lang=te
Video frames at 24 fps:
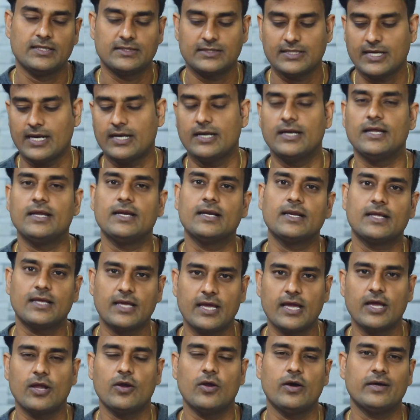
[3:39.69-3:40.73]
థర్టీన్
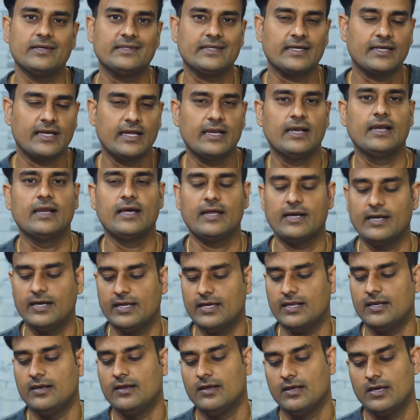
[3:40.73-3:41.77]
కేలో అయితే కిల్లర్
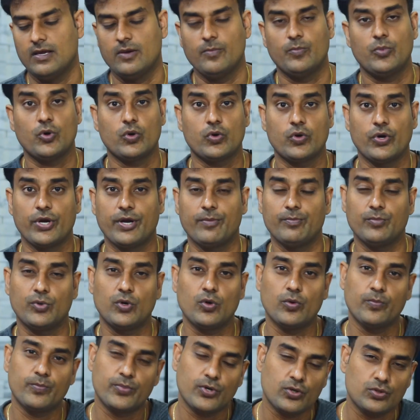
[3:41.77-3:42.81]
డీల్ పోకో ఎం
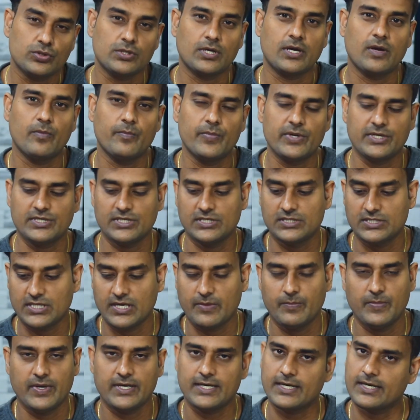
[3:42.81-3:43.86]
టూ ప్రోతో కంపేర్ చేస్తే
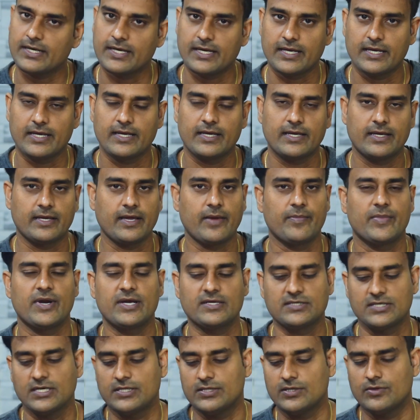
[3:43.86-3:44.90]
బెటర్
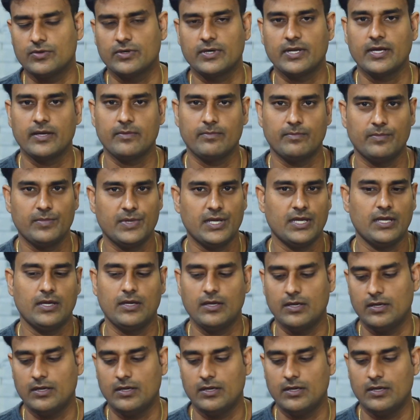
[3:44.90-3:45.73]
కెమెరాస్ అయితే ఉంటాయి మీ